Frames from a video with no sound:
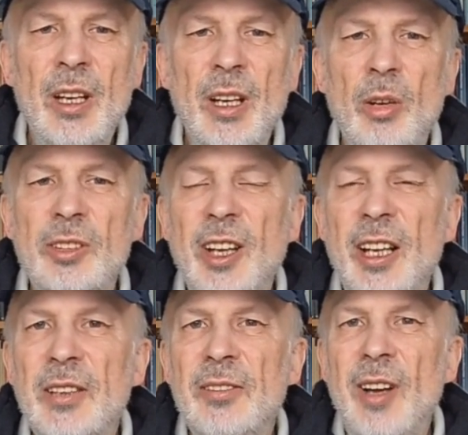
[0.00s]
und
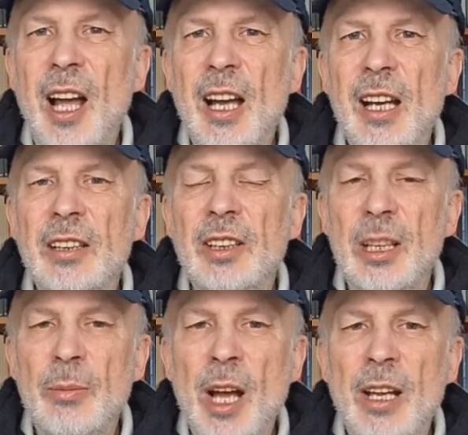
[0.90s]
seine Wahrheit
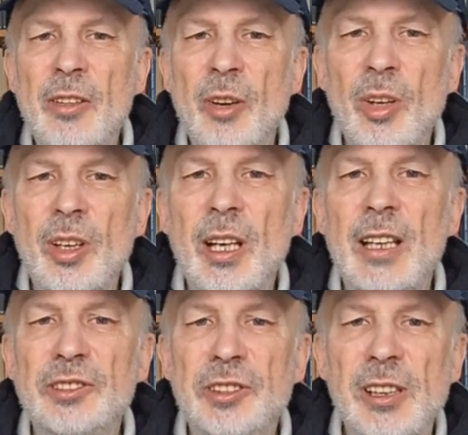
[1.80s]
immer neu
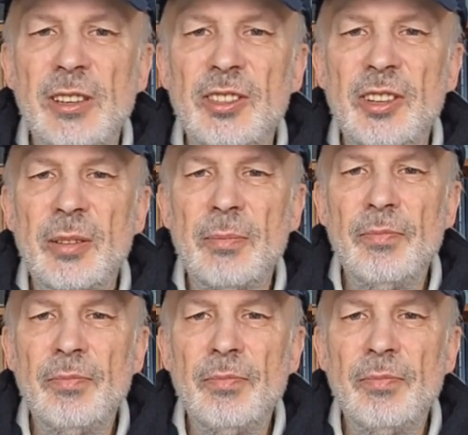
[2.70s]
erschließt.